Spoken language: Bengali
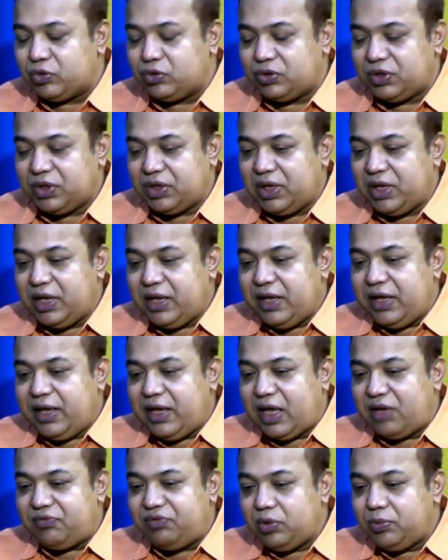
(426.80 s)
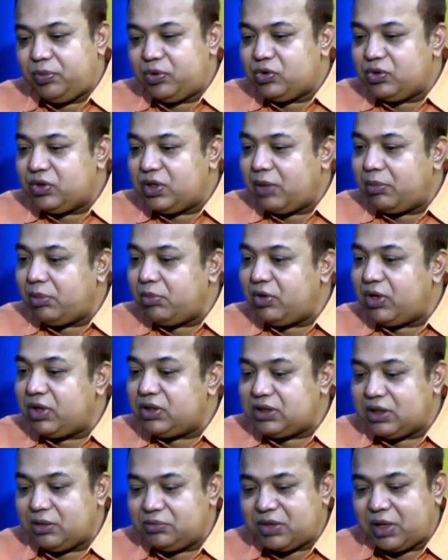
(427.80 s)
পদ্ধতি এফইউ পদ্ধতি আমি
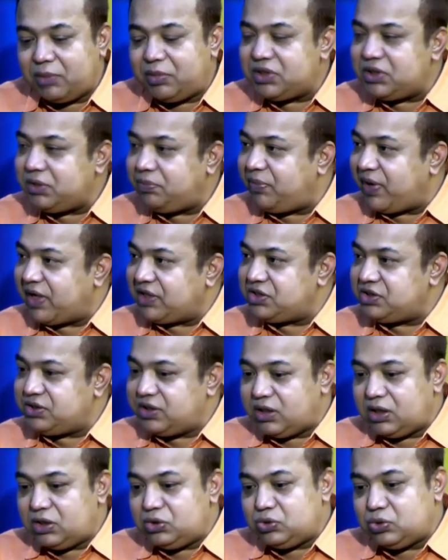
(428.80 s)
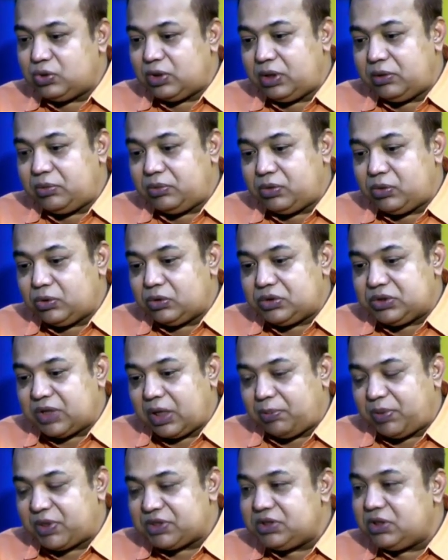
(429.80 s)
বলেছিলাম যে আমরা যে পাঁচটা চুলের
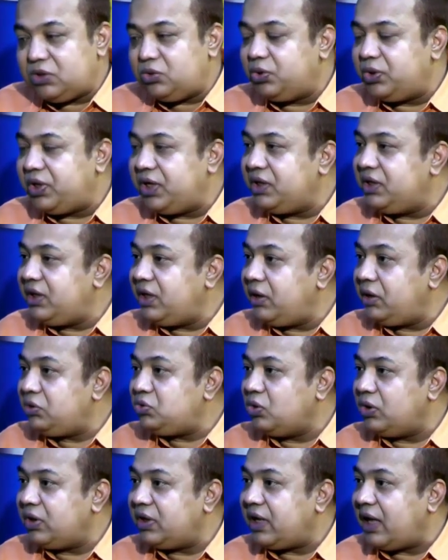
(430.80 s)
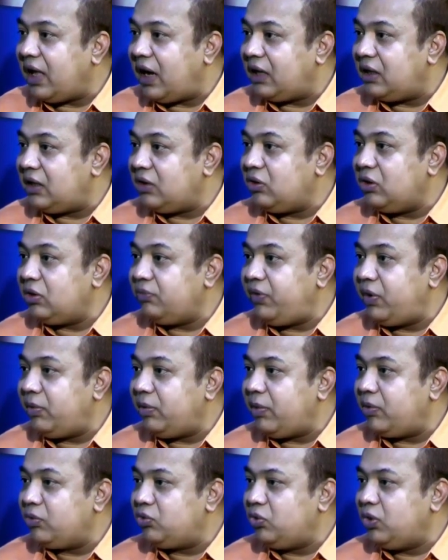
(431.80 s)
চারপাশ দিয়ে ঢুকিয়ে দিয়ে চুলটাকে আলাদা করে
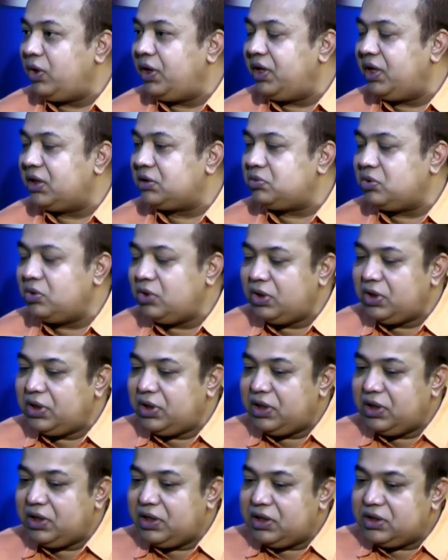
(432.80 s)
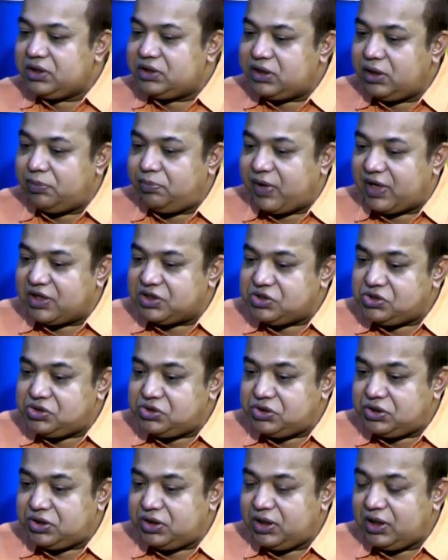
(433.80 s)
ফেলবো এবং তুলে নিয়ে আসবো সেই
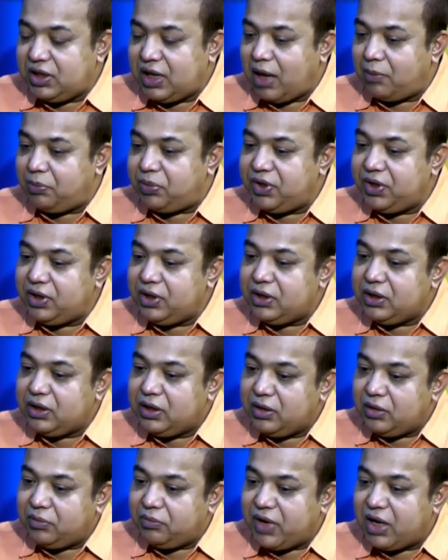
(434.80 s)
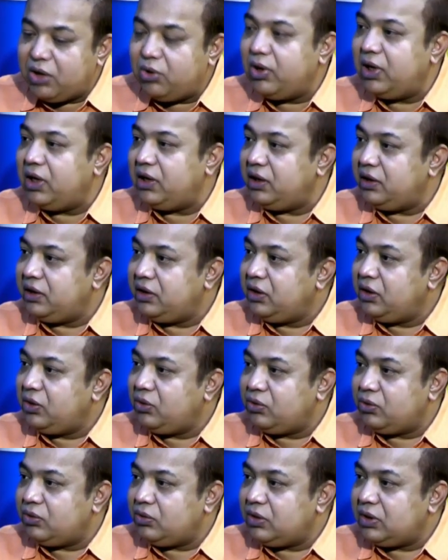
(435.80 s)
পাঁচটি আপনি ম্যানুয়ালি
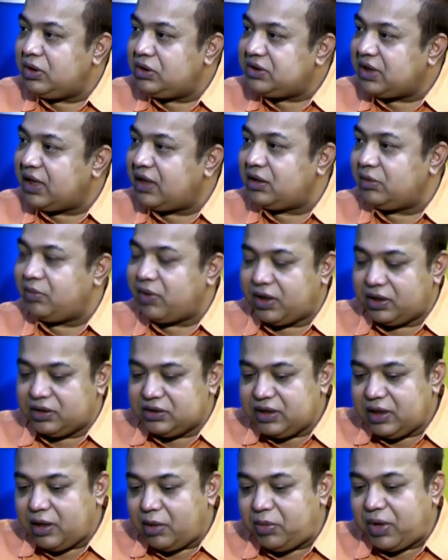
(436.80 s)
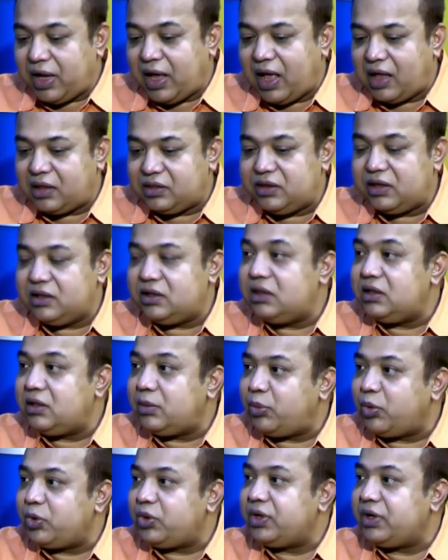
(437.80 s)
চালাতে পারেন যে আমি হাত দিয়ে দিয়ে
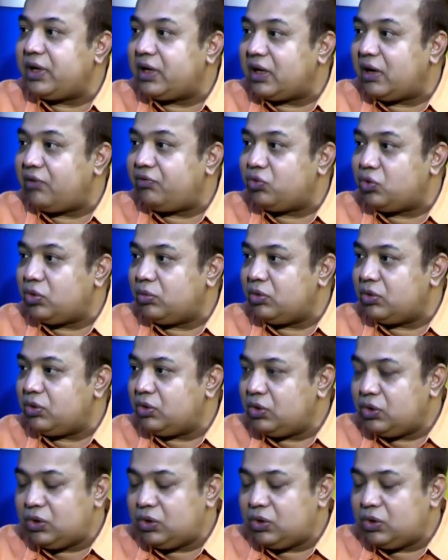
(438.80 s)
প্রতিটা গ্রাফট তুলব